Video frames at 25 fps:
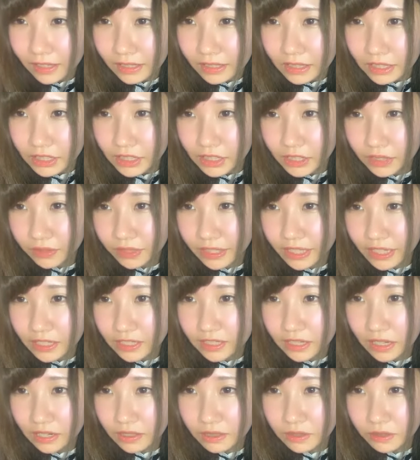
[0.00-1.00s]
地球を冷や
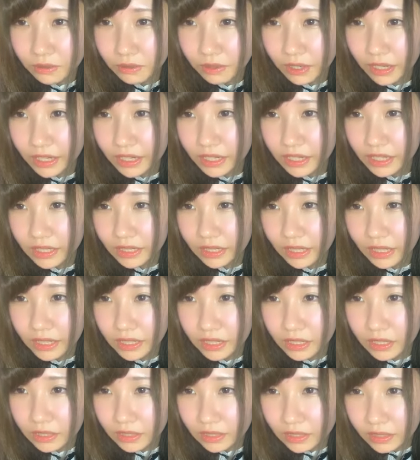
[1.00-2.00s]
すならそこら辺に
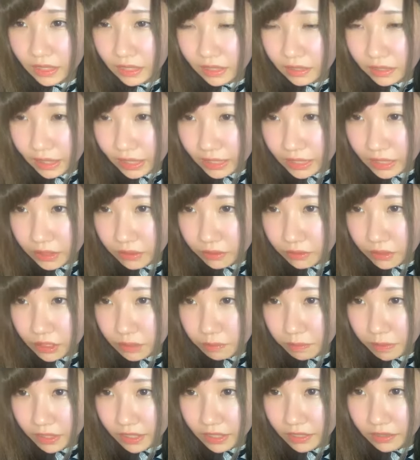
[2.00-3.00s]
太陽子
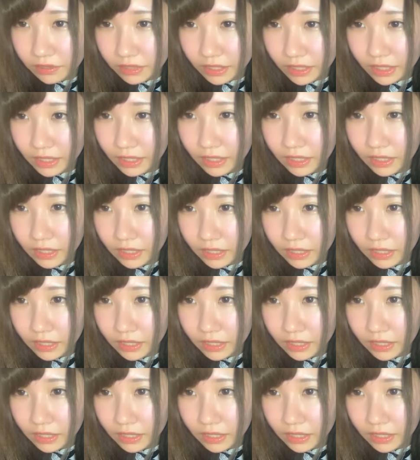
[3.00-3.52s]
パネルで